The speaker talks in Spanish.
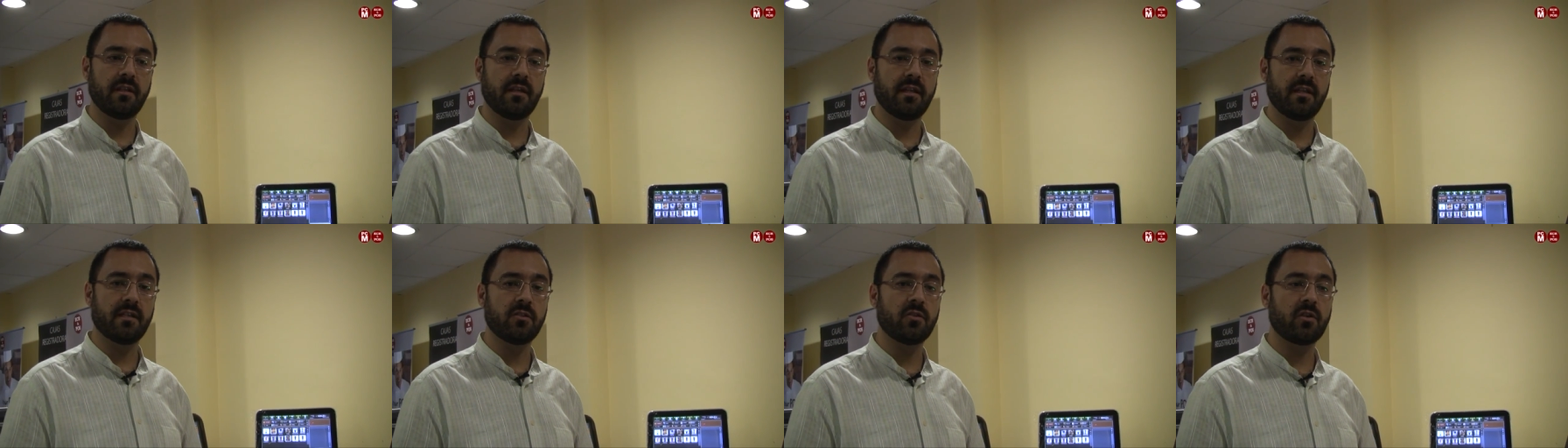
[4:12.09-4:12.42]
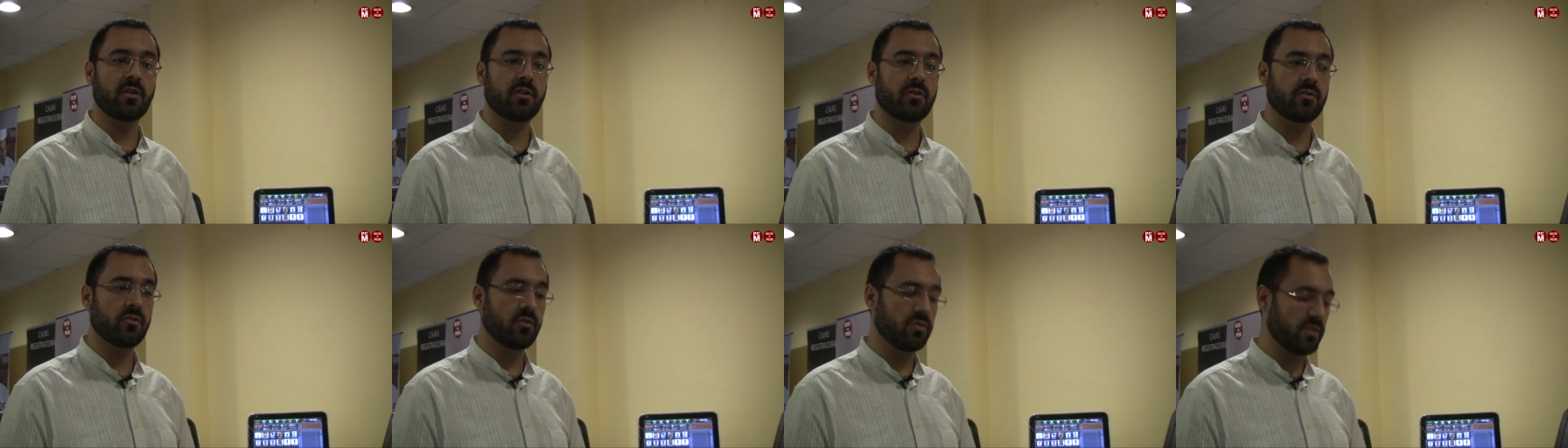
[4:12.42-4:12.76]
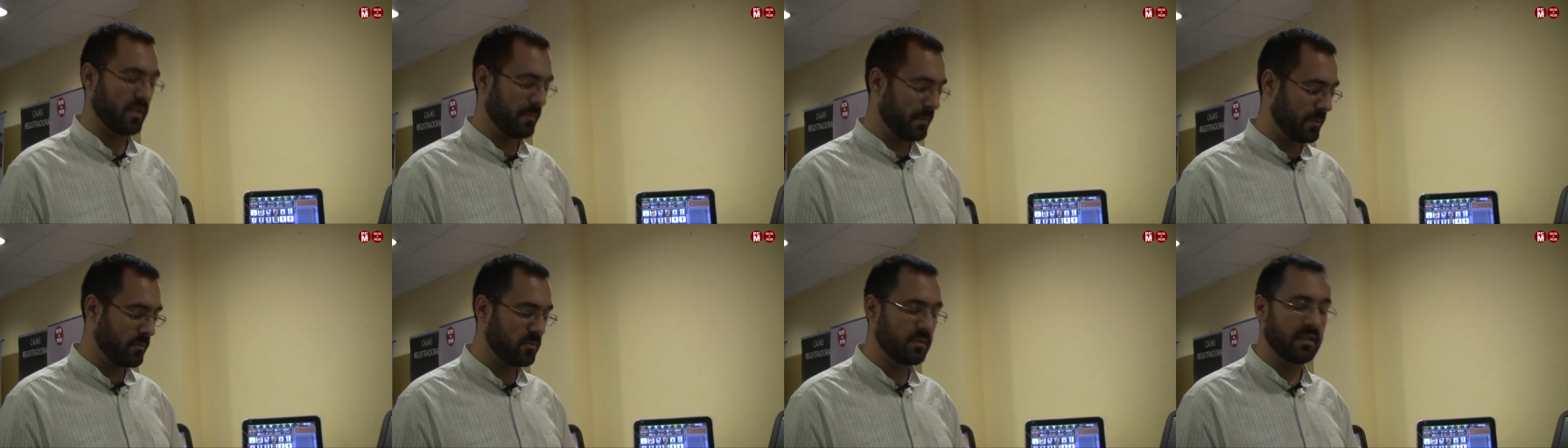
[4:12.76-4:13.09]
es lo que nosotros
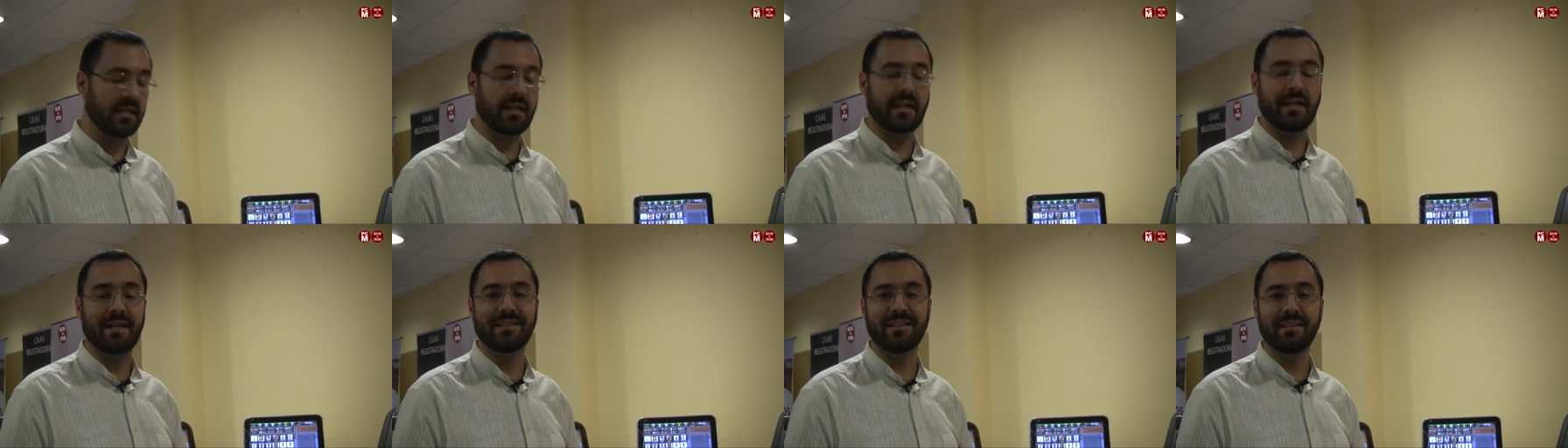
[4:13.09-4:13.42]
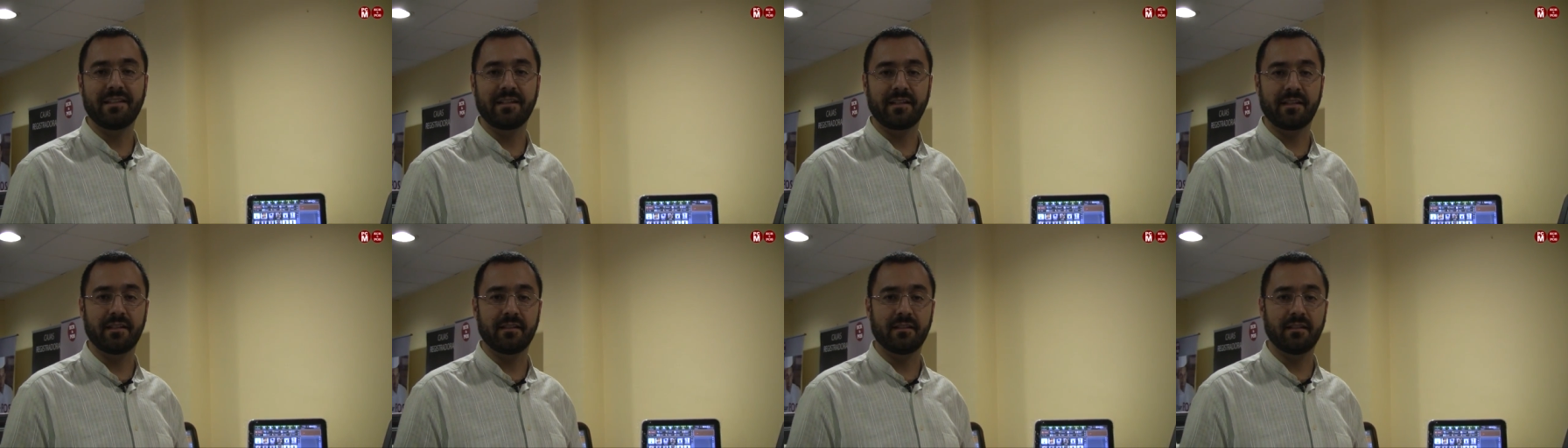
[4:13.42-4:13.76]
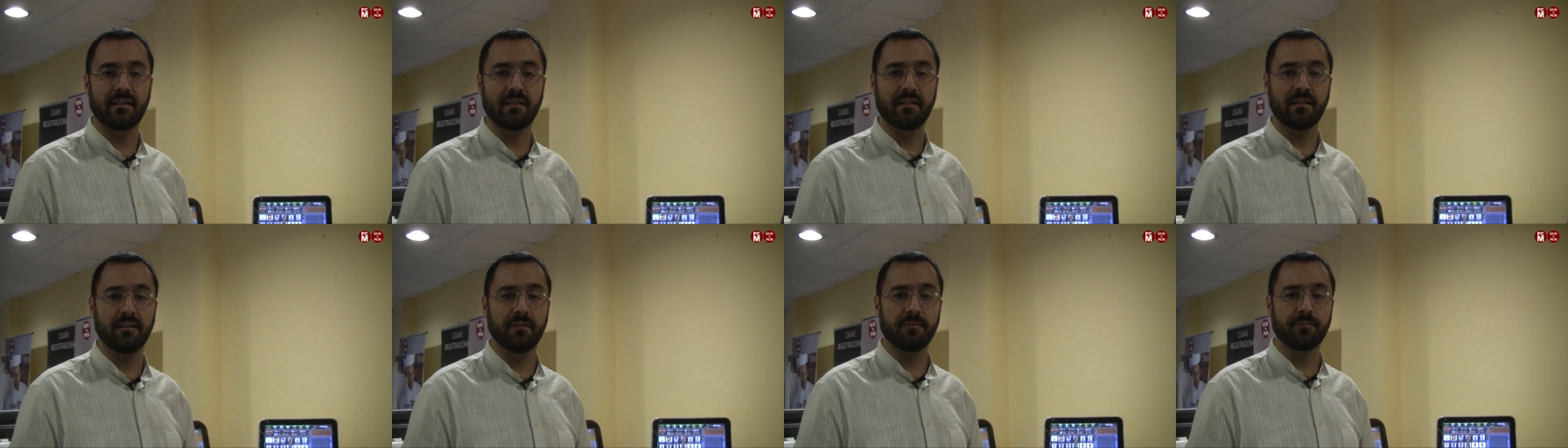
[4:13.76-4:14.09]
llamamos la carta
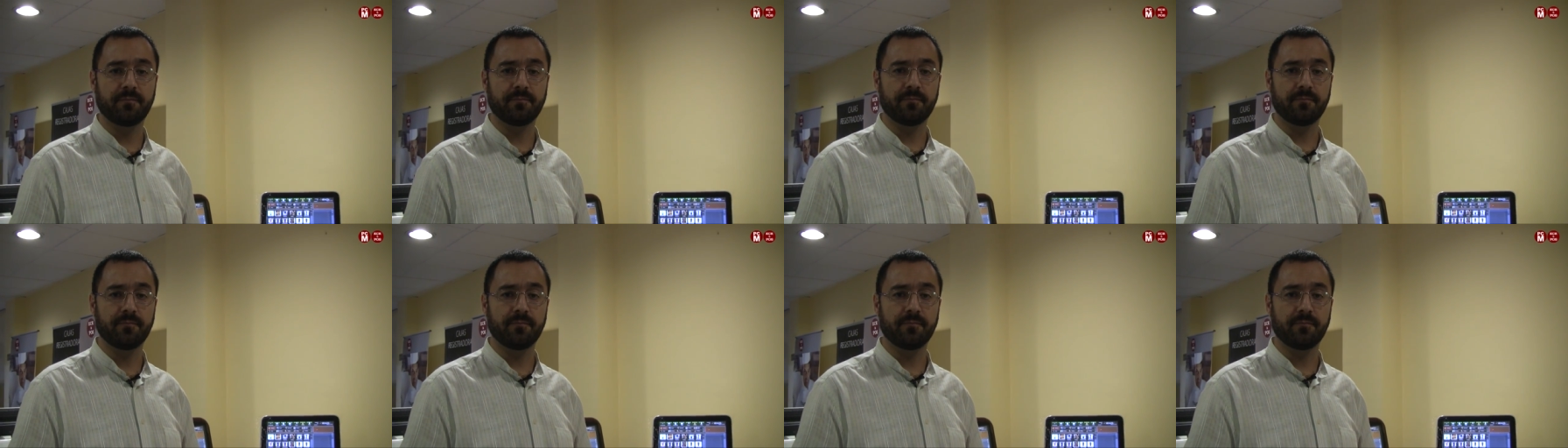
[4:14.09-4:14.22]
digital.